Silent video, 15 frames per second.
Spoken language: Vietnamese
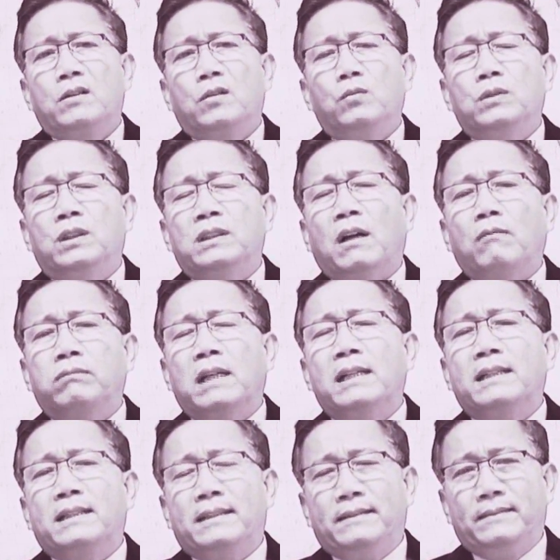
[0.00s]
cũng như động
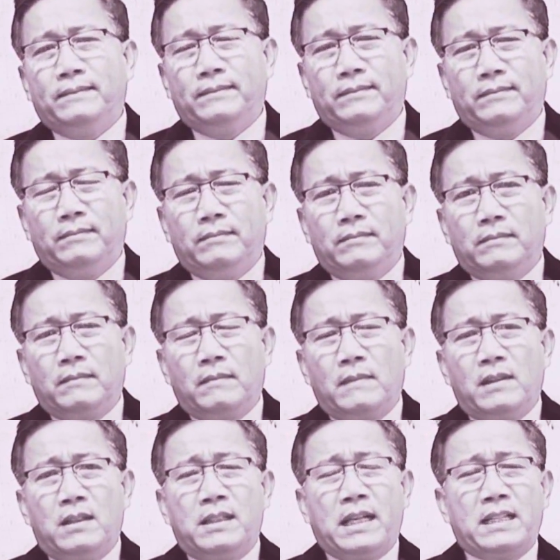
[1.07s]
đất
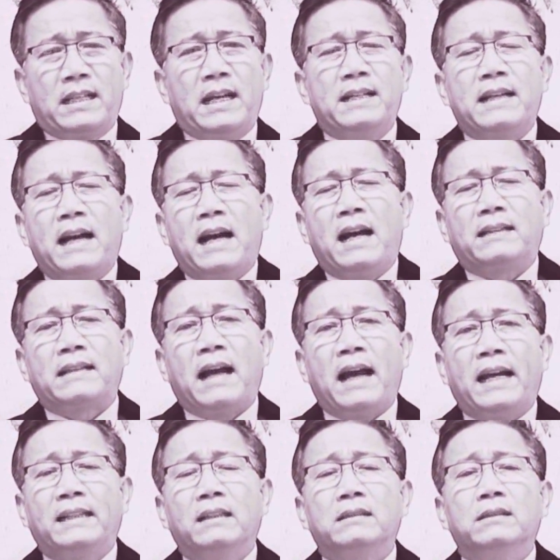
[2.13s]
sẽ xảy ra
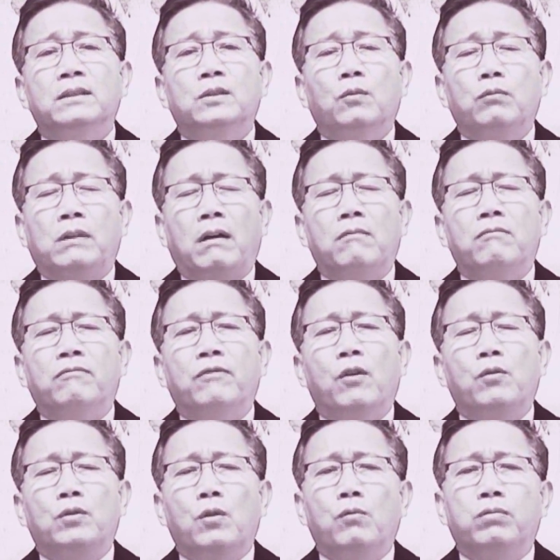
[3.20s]
tại đất nước Trung Cộng
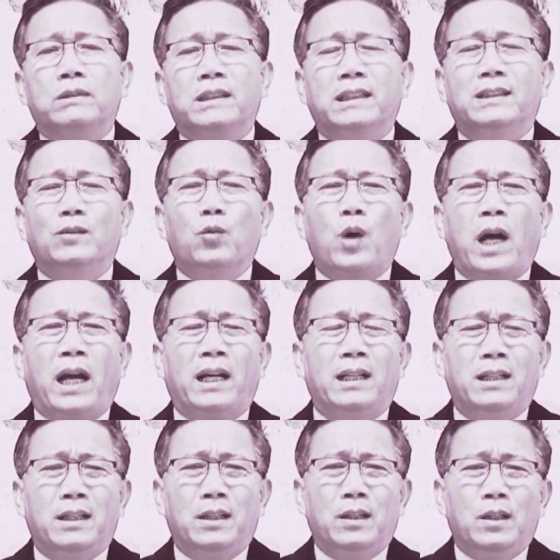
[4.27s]
vô cùng kinh hoàng
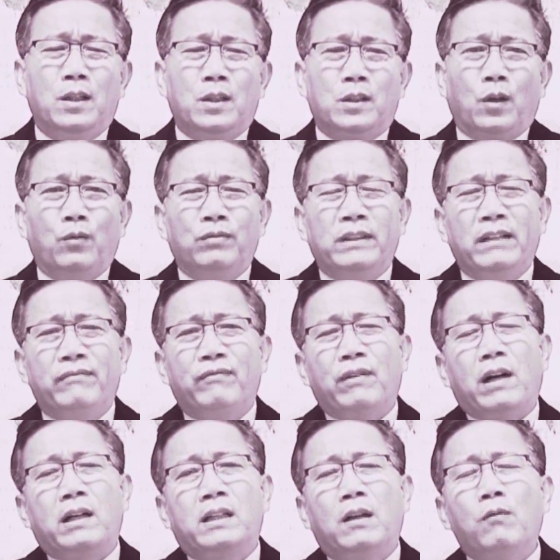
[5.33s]
khủng khiếp
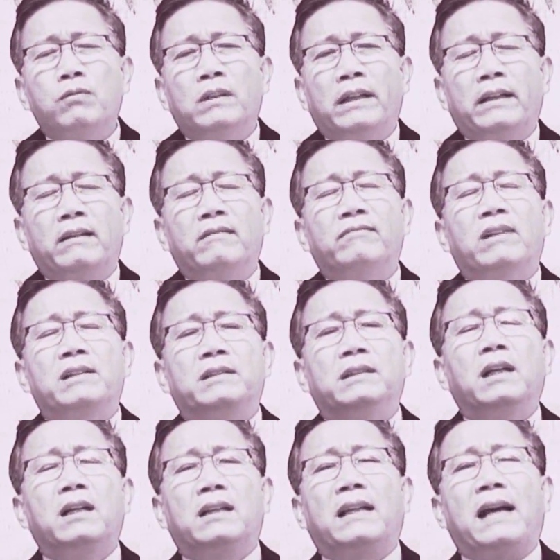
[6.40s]
và khốc liệt và
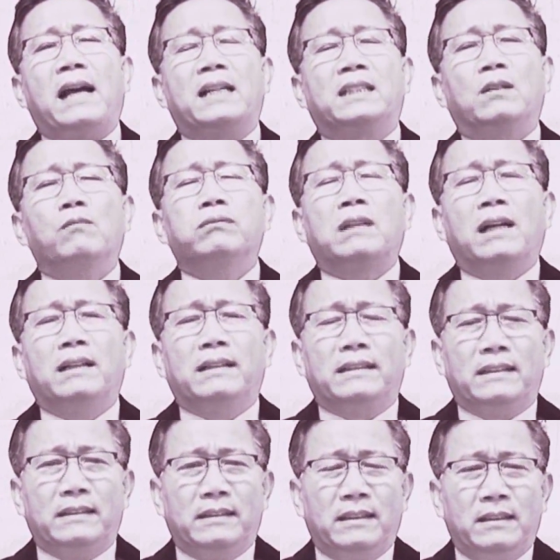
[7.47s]
nhất là sóng thần
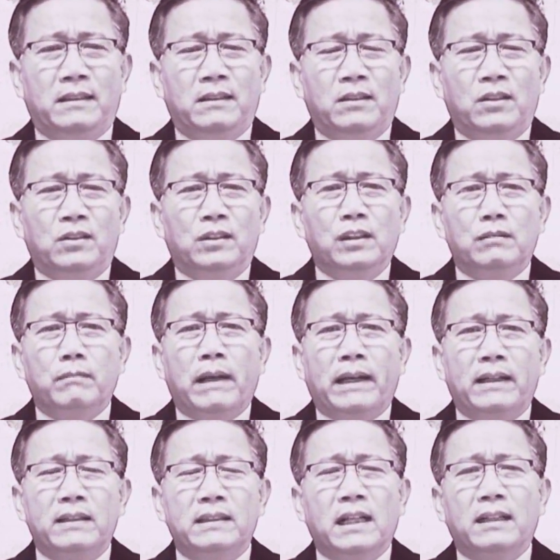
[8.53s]
nước
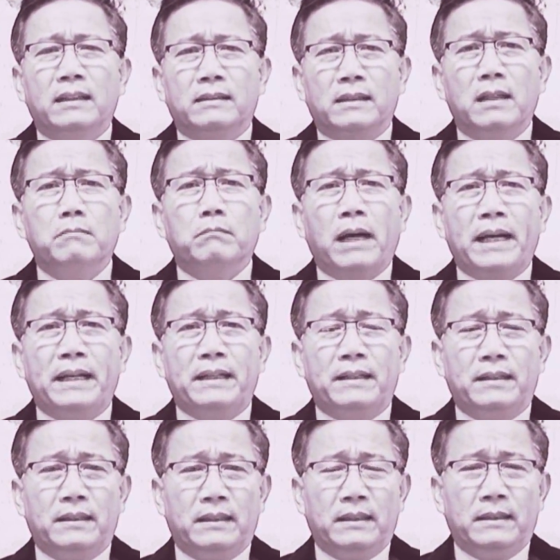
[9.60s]
biển dần tới mây
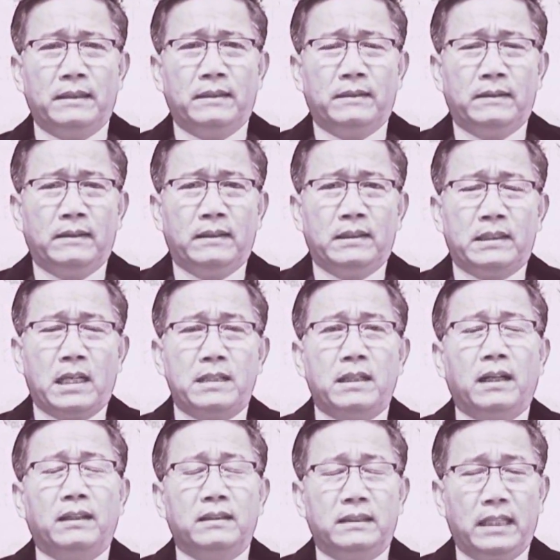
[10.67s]
sẽ
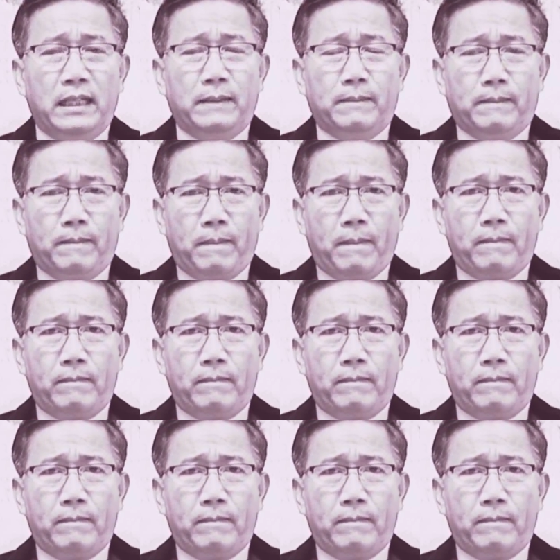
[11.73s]
nhận chìm